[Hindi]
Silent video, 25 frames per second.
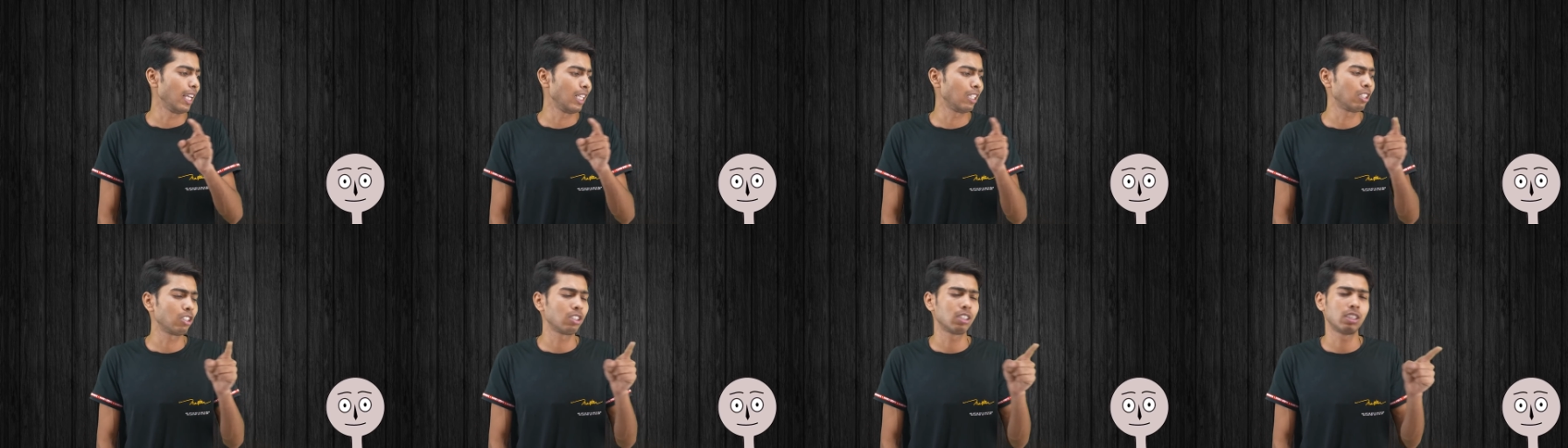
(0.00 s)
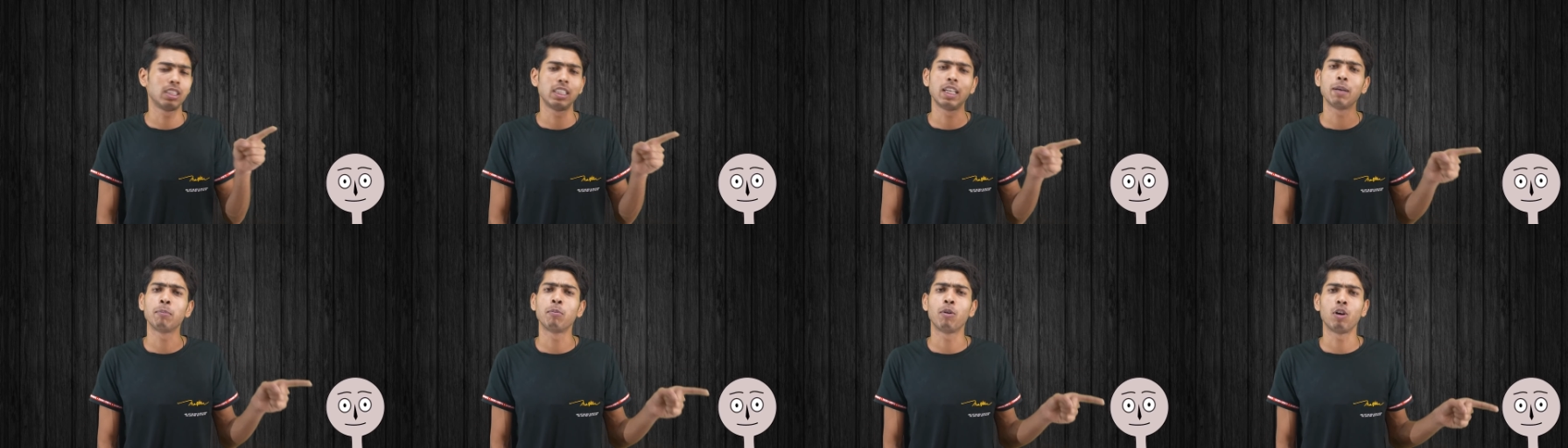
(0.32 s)
इस
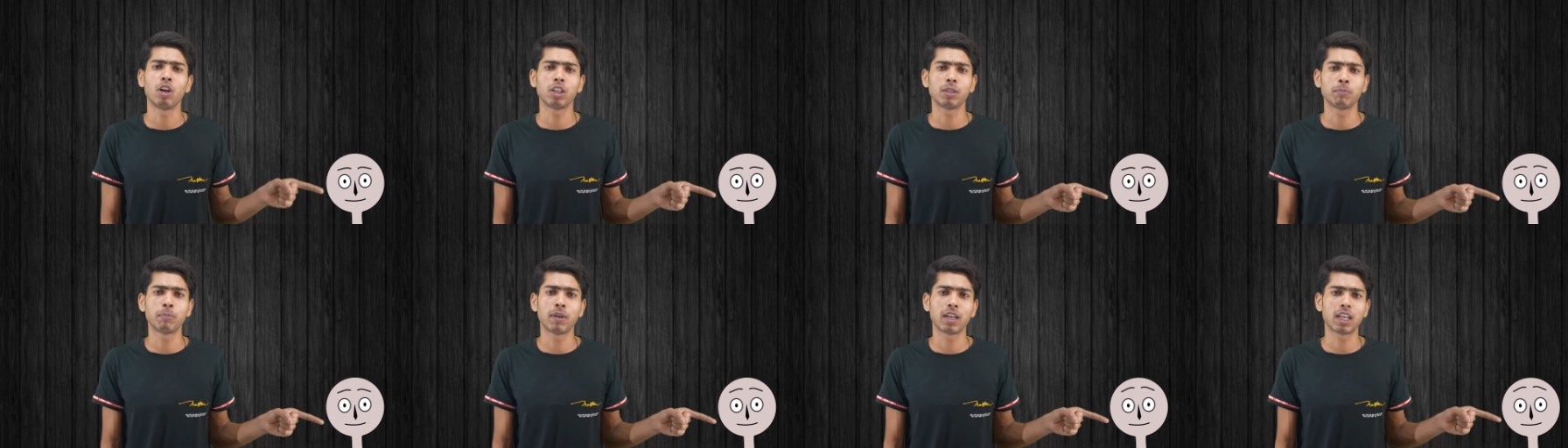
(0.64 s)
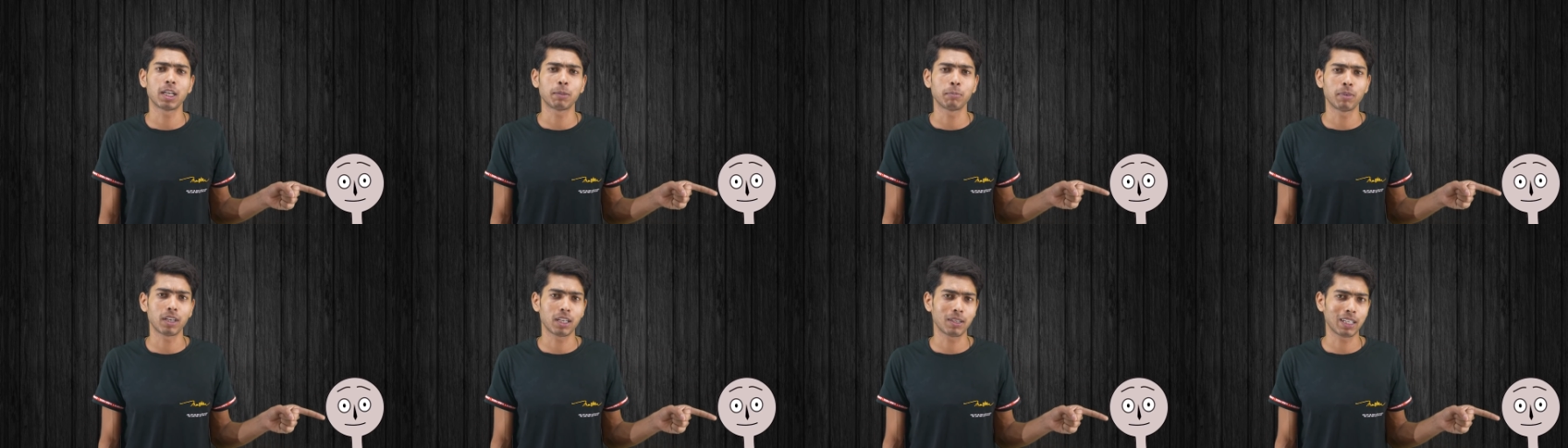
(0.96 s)
ये बहुत
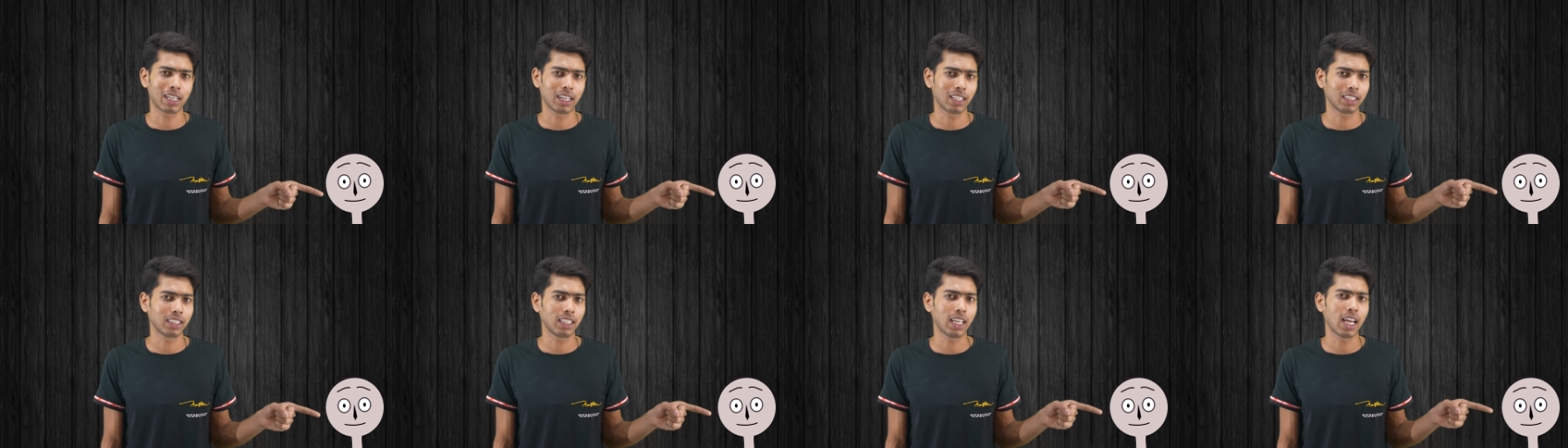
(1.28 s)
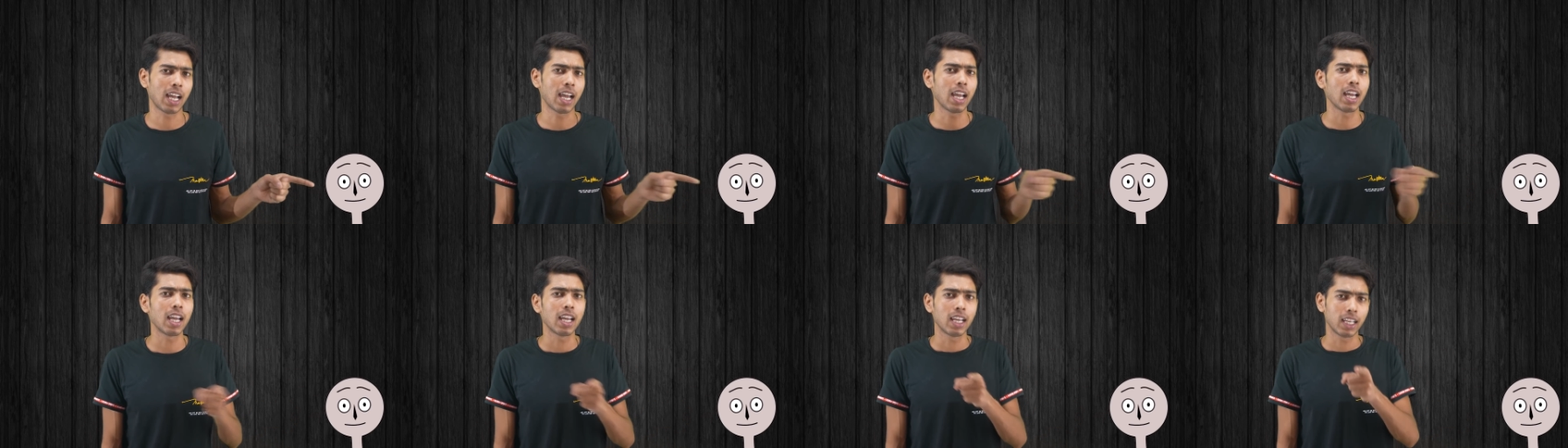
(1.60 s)
बक बक
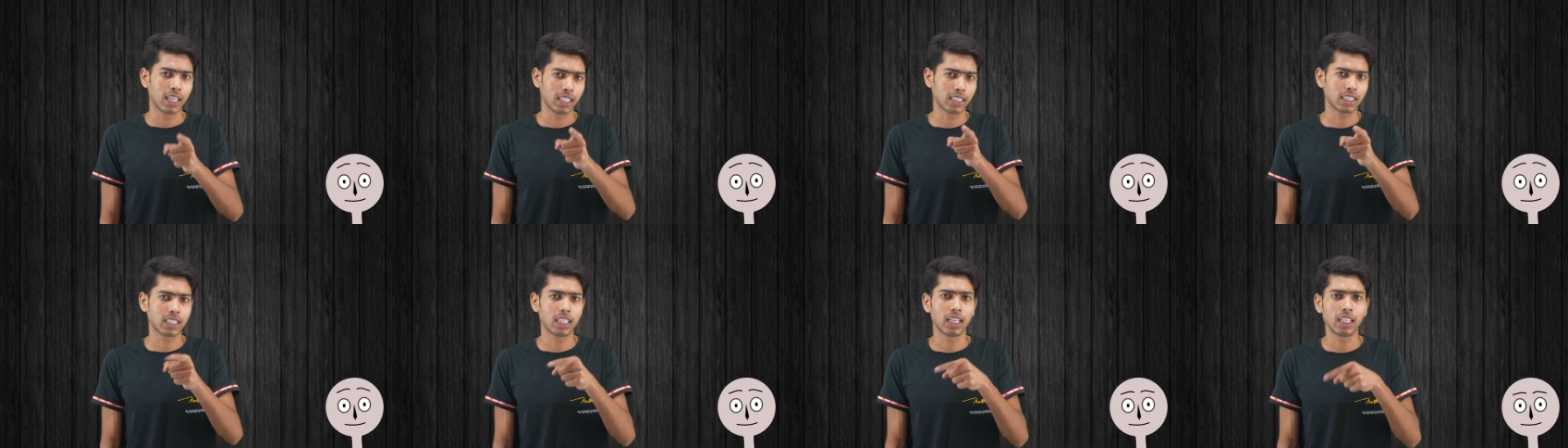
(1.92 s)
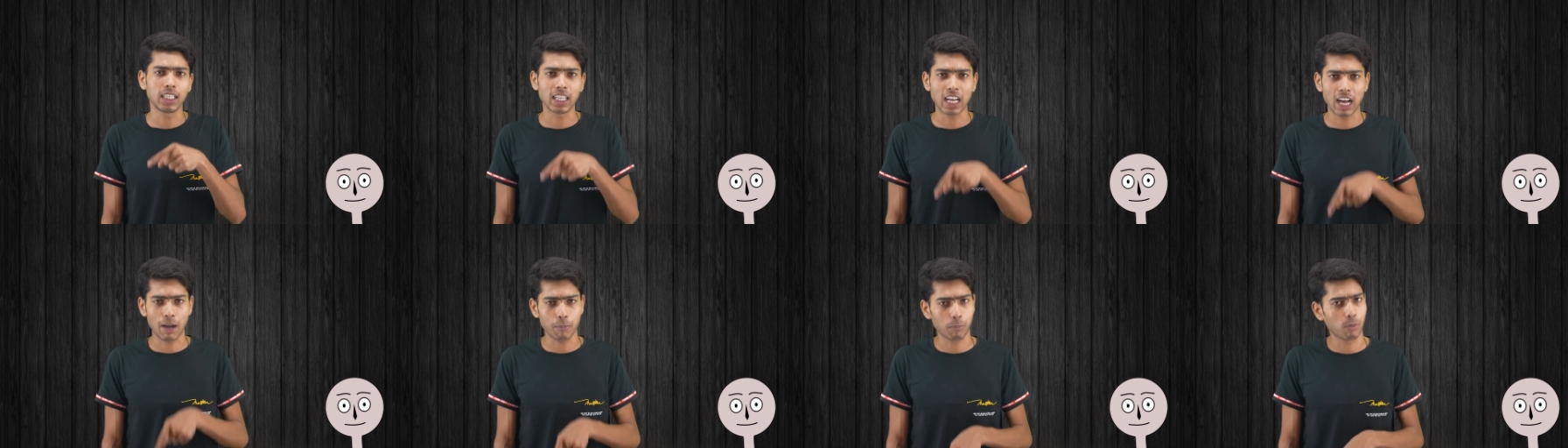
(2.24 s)
करता है इसके
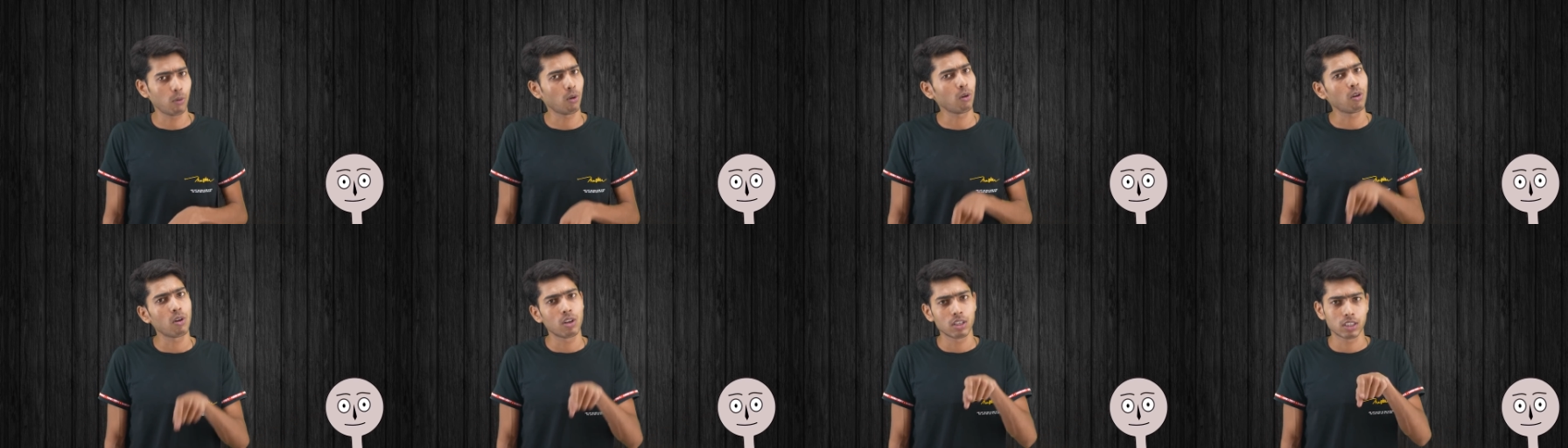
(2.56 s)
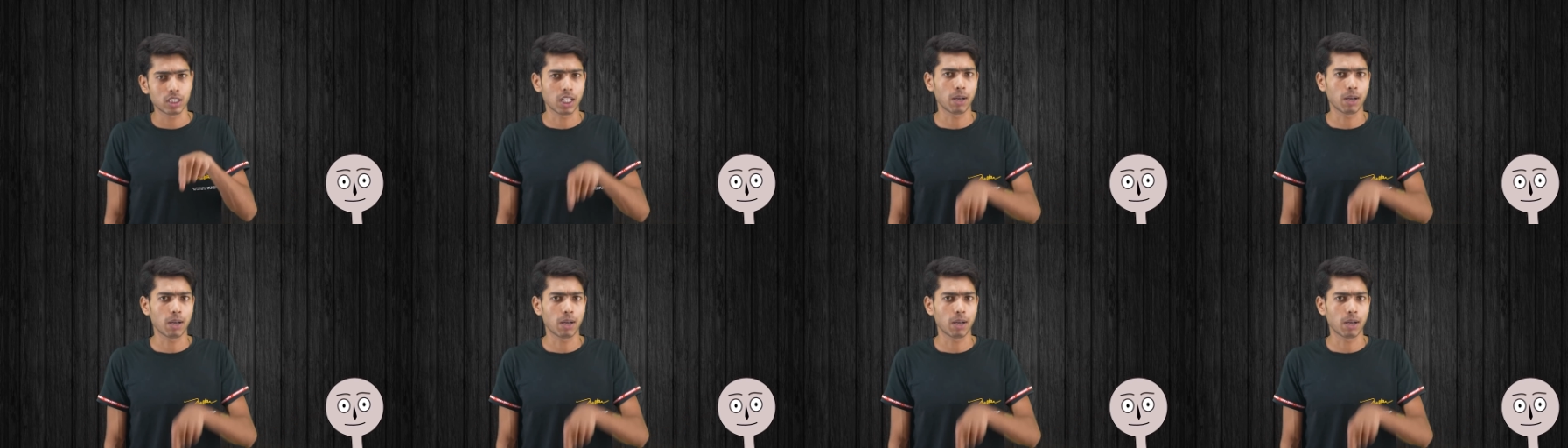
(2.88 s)
लिए आप लोग